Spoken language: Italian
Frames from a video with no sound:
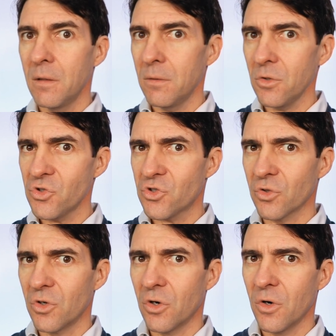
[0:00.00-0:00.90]
Non
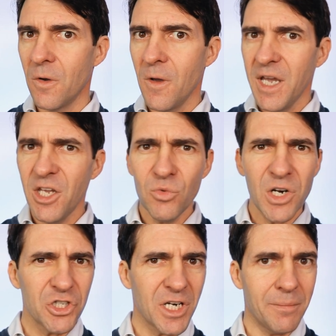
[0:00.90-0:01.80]
solo, in
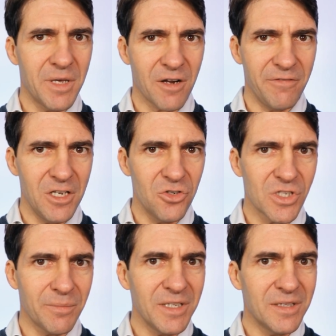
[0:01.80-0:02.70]
una scena
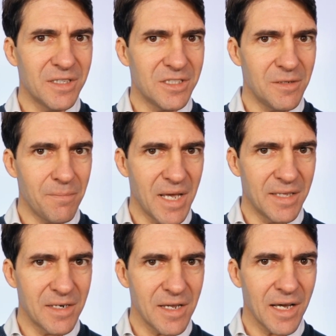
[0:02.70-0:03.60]
meravigliosamente
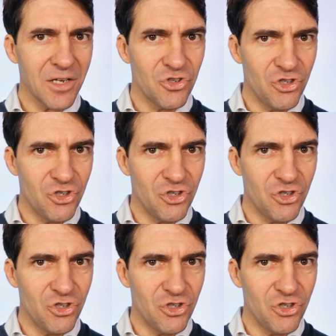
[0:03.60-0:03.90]
simmetrica,